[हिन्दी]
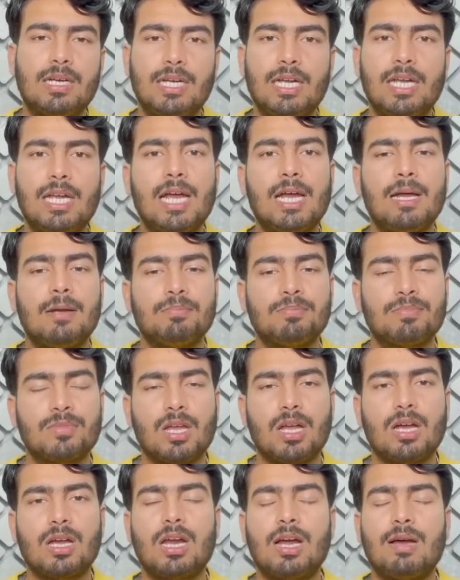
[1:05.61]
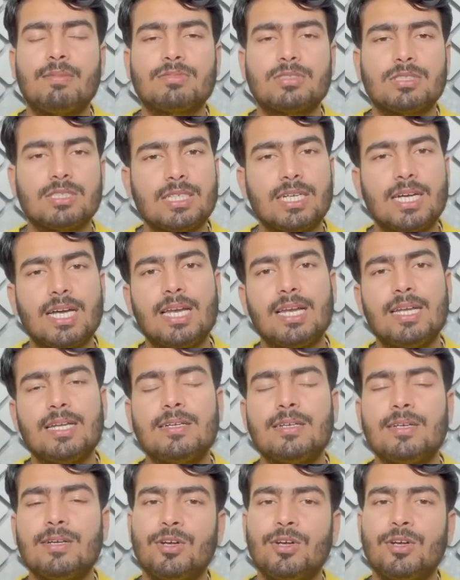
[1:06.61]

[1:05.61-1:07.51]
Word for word: रही है अगर आप सिंगल हैं